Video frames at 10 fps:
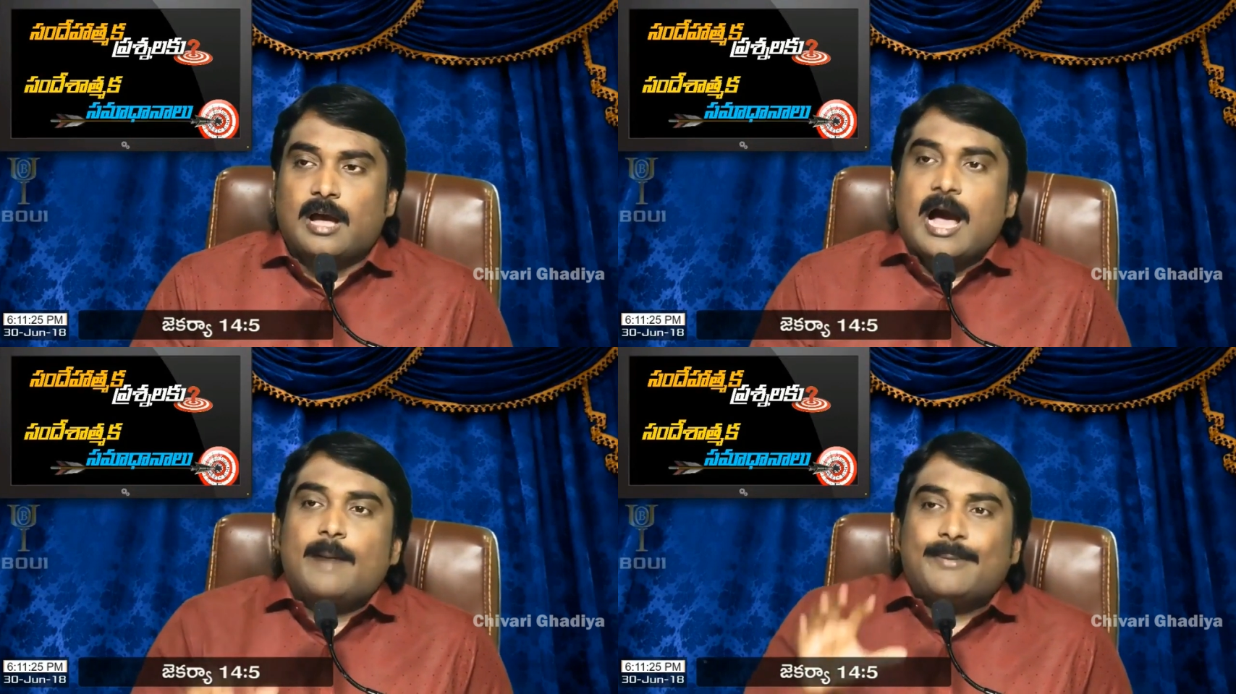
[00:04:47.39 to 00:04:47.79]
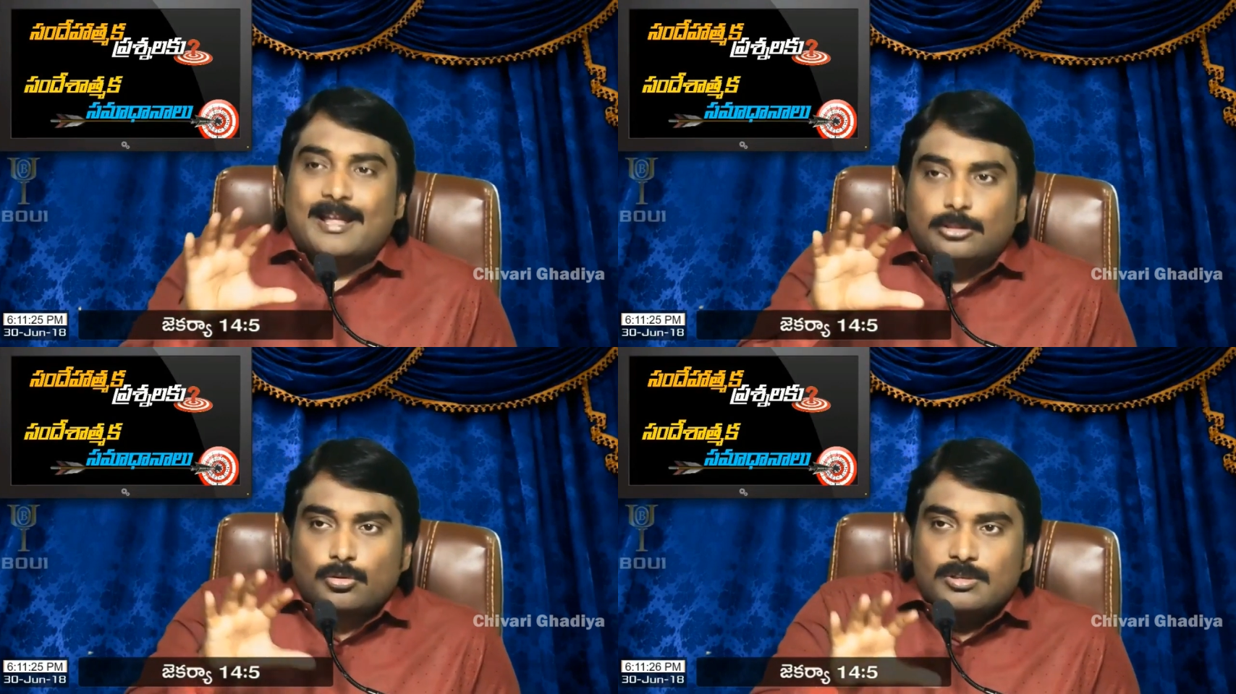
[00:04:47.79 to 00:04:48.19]
ఆ
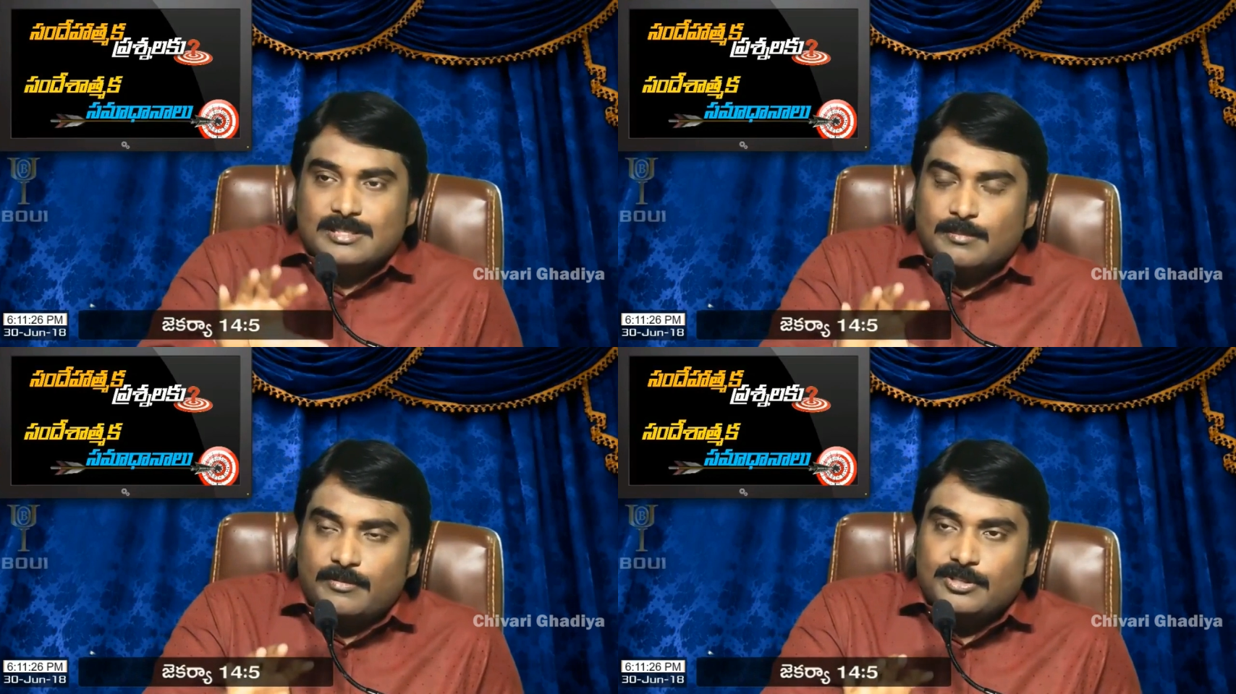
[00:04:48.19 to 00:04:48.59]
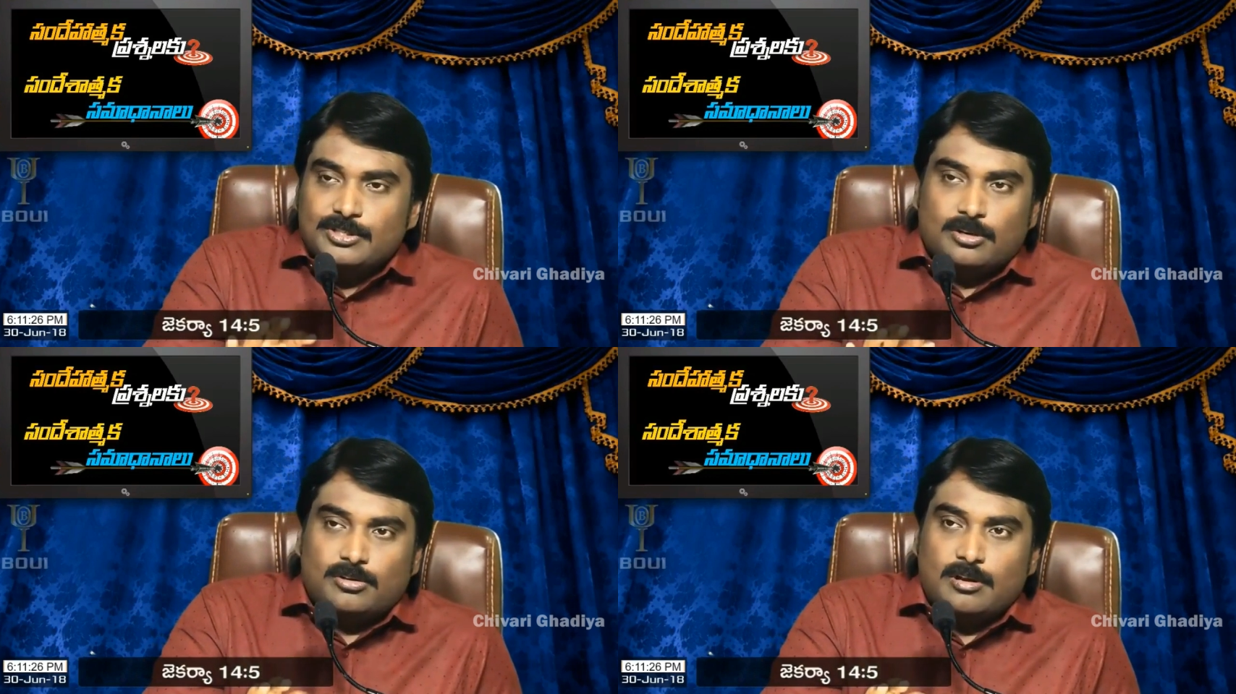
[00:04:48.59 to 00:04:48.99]
ప్రాంతంలో
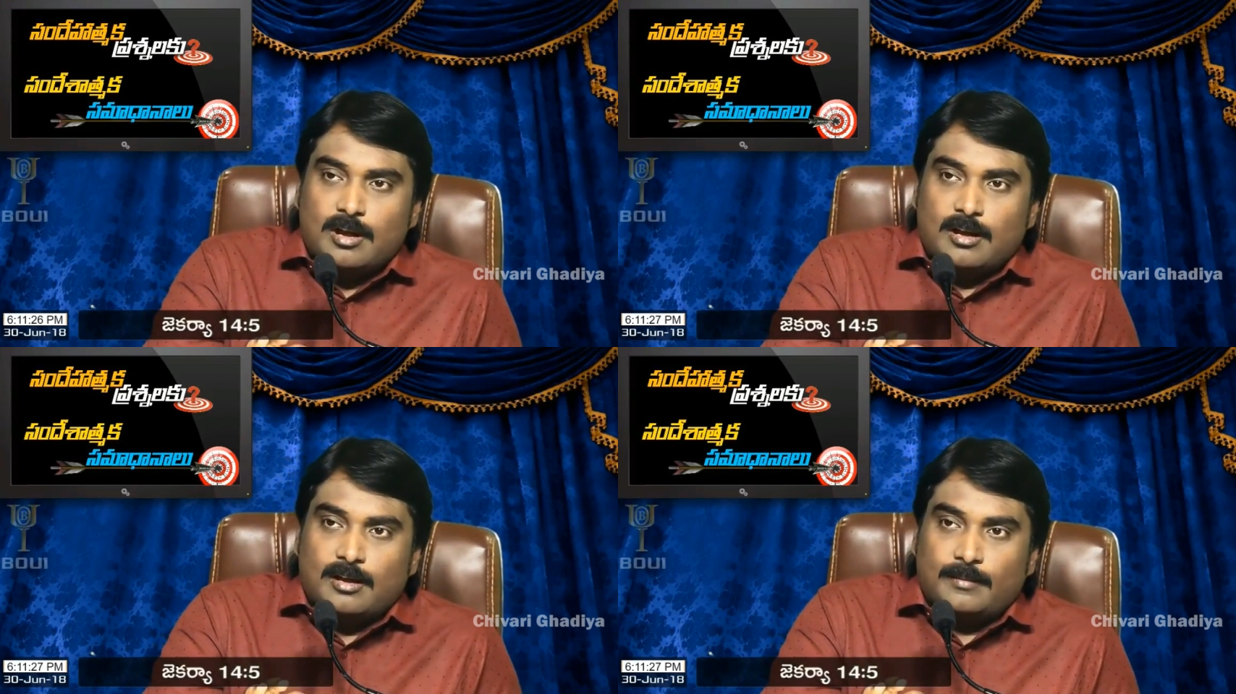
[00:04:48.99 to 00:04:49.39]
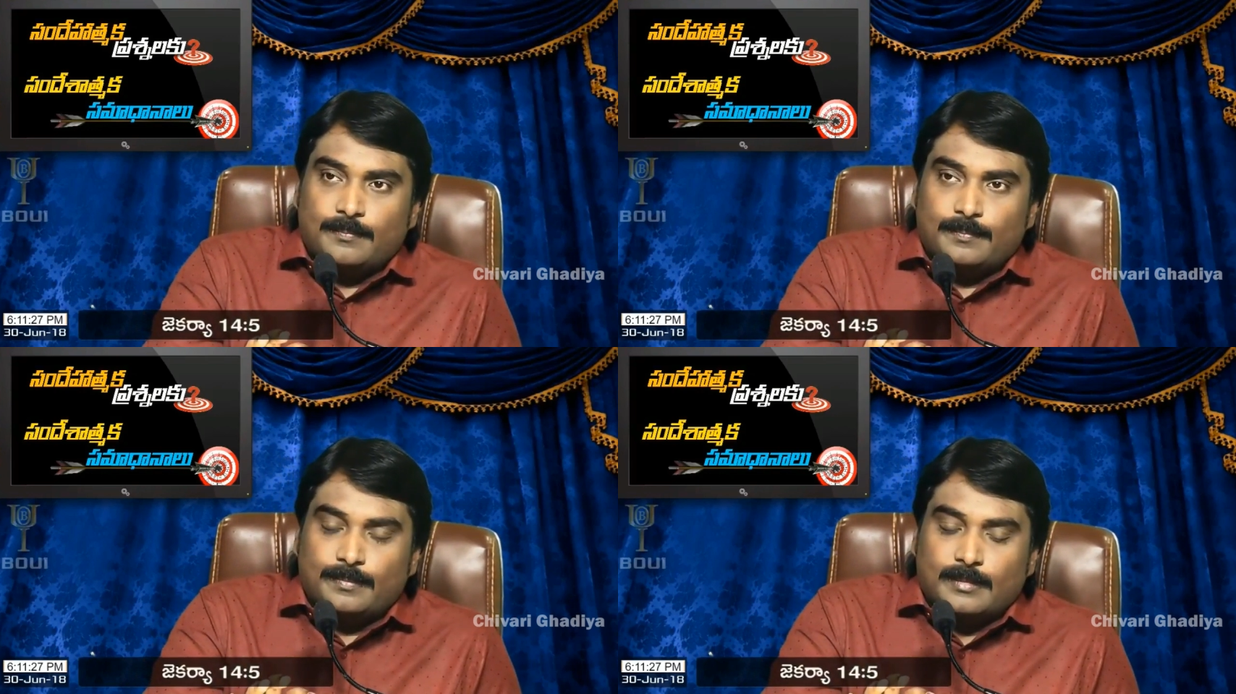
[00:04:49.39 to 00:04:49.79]
సంభవించినట్లుగా
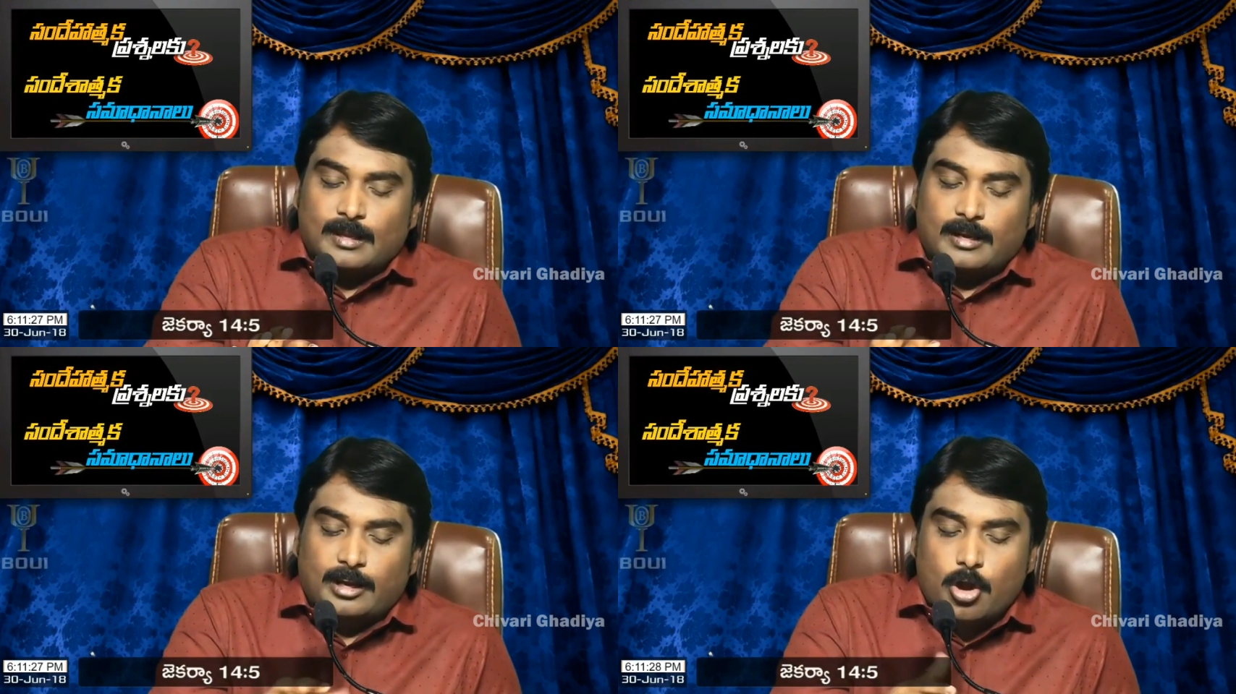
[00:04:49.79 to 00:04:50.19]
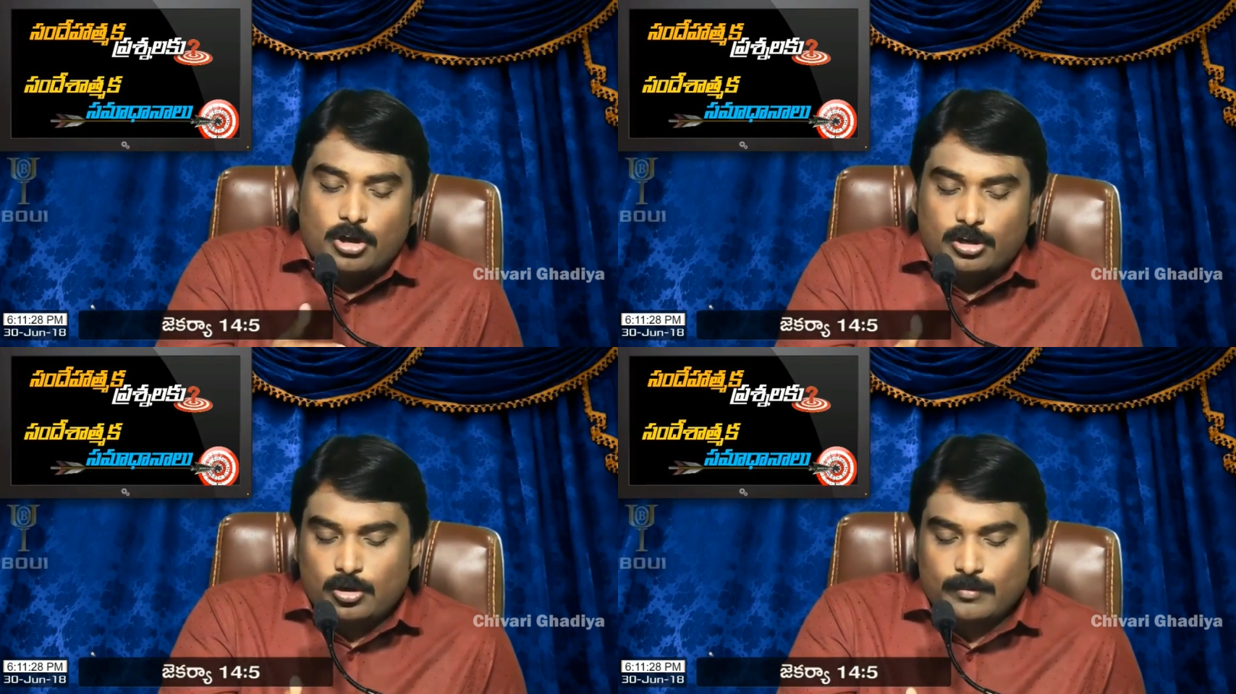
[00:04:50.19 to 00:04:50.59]
రికార్డుల్లో